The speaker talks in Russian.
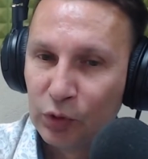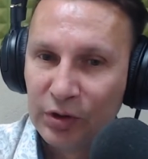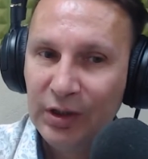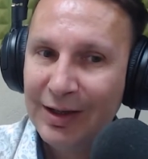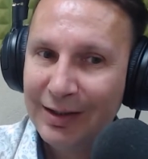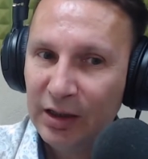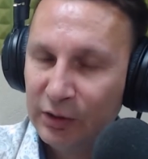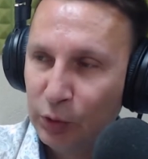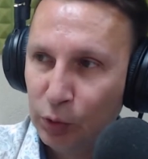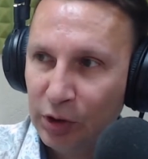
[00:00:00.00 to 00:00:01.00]
То да. есть
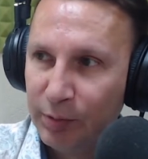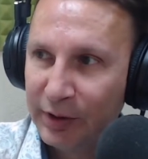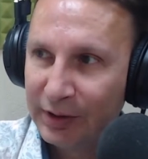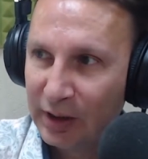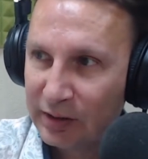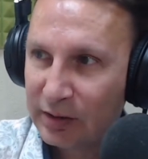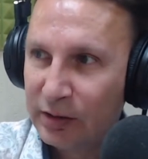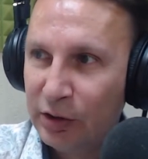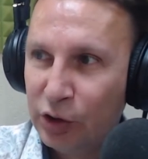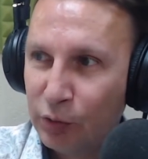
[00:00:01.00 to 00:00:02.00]
никаких других махинаций,
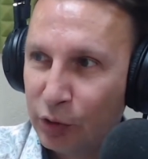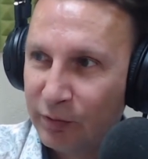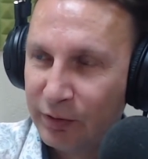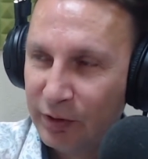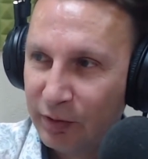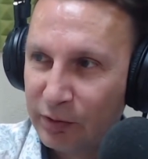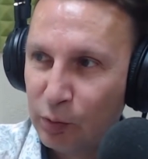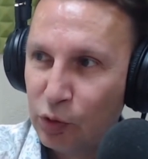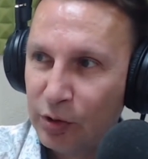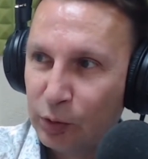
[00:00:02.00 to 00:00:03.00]
да, ничего не,
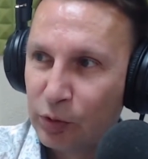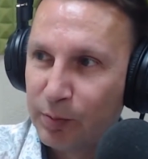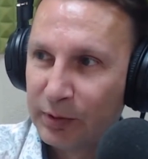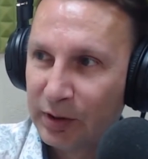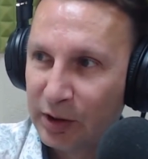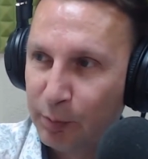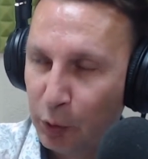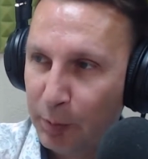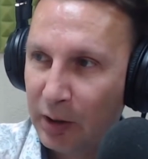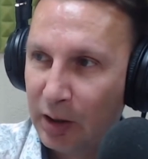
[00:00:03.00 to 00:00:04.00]
невозможно. Верно. То есть абсолютно. до тех
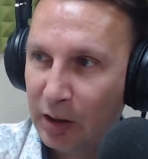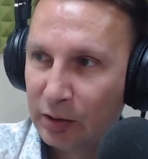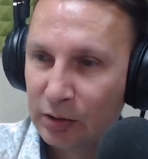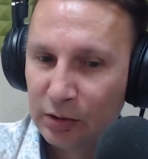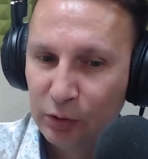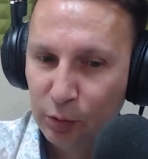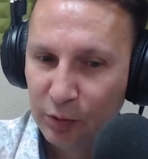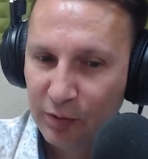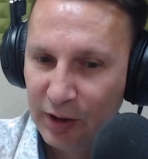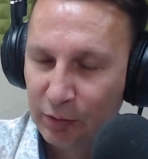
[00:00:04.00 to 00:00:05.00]
пор, пока, э, грубо
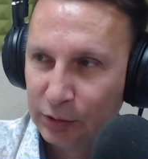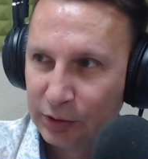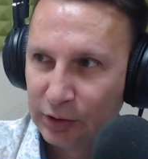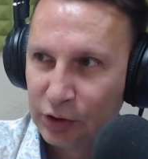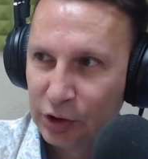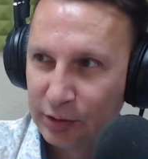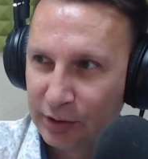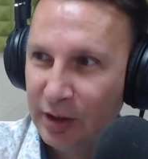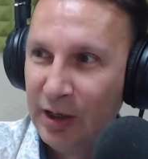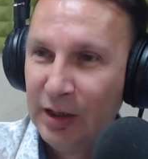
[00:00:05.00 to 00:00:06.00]
говоря, вот этот Выживы.
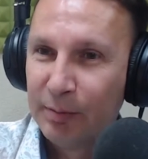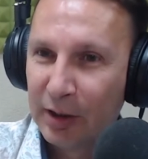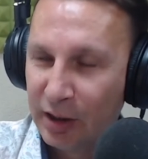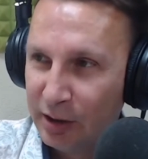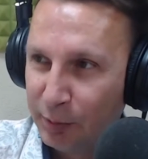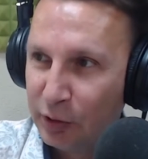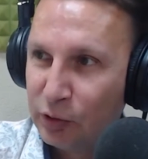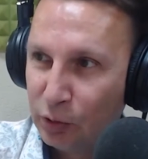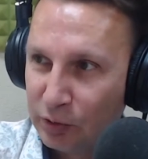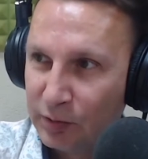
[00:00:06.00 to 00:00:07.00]
человек, да, да, пока не
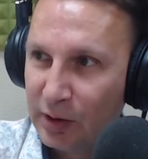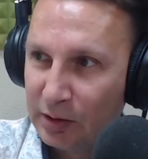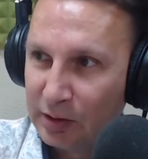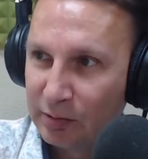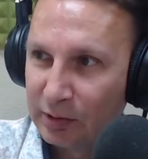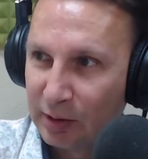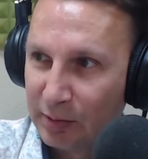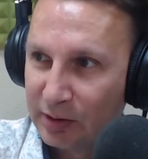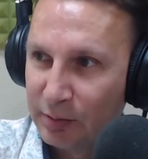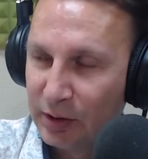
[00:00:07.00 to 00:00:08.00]
принесет свидетельство
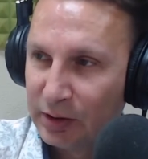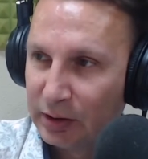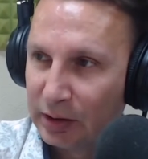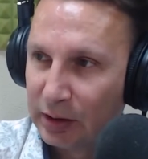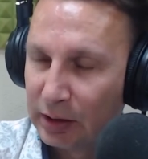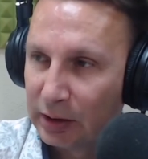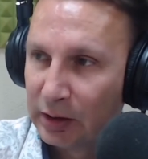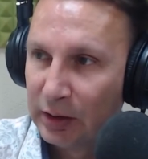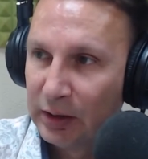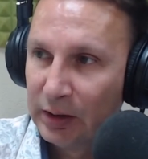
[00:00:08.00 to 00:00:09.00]
там о смерти и так да, далее. Да,
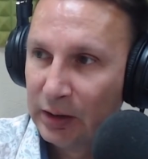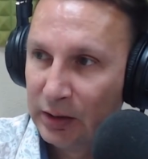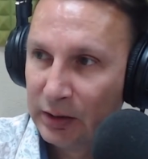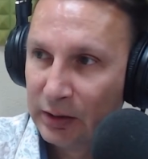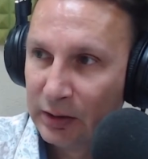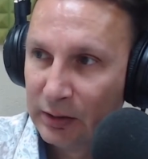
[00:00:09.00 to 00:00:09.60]
абсолютно верно.